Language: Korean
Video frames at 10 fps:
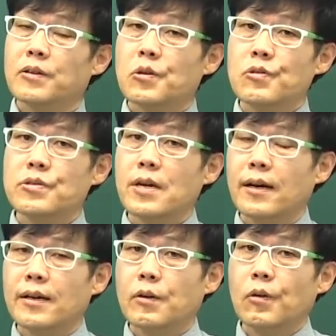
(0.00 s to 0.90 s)

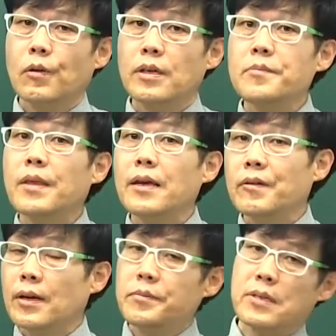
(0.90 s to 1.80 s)
소유자가 있고
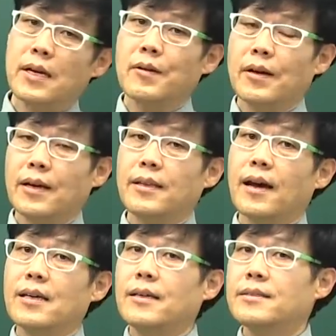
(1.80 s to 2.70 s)
임대인과 임차인 관계.
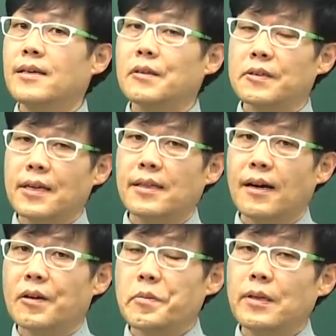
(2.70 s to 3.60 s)
내가 세 들어
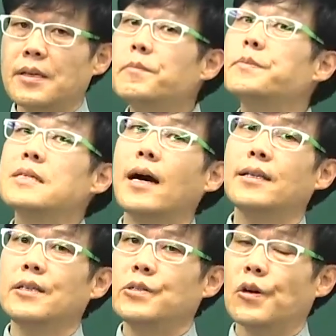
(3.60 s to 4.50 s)
산다 그러면
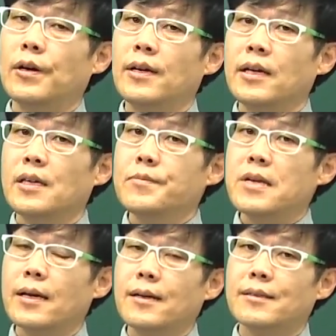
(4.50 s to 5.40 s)
임차인이죠.
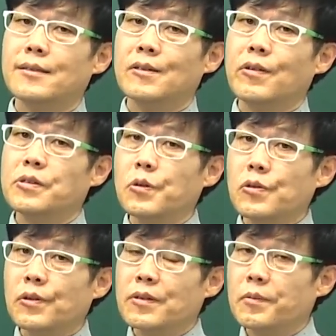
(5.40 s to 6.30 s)
임차인 같은 경우에는
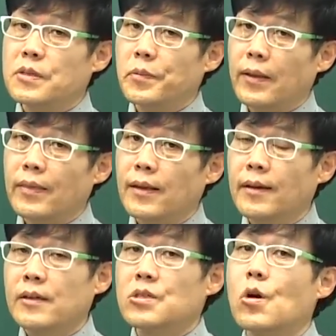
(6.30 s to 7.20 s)
소유권은 없지만
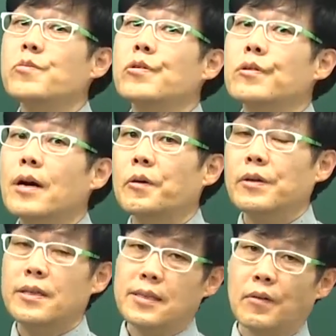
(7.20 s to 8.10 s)
점유를
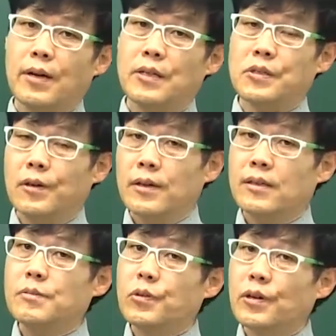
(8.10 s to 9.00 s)
하고 있는 상황이죠.
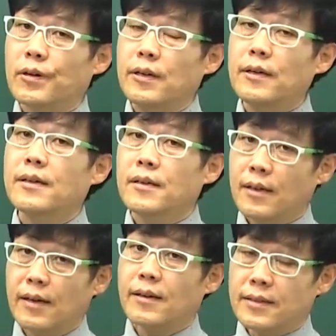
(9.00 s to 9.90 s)
그 물건을
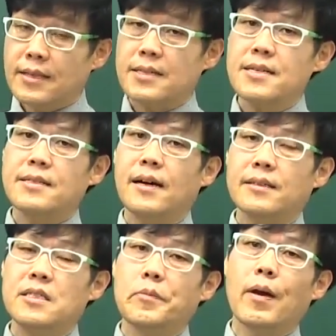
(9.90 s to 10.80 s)

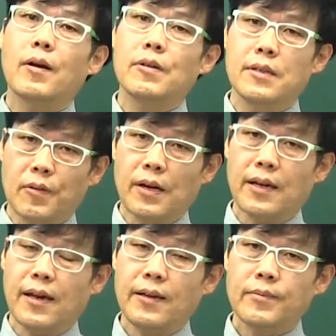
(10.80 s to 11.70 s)
사실상 지배하고 있는
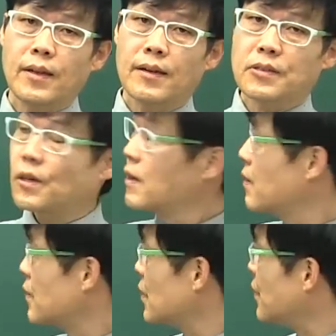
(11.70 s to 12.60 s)
관계. 그래서
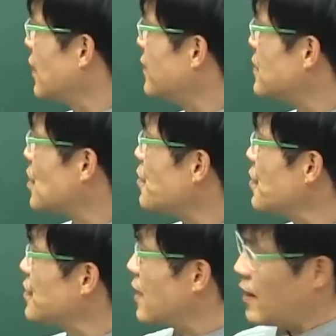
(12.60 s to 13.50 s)
이런 경우에는
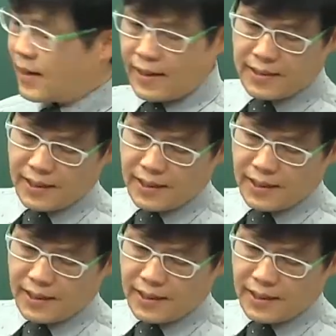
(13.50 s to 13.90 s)
점유자에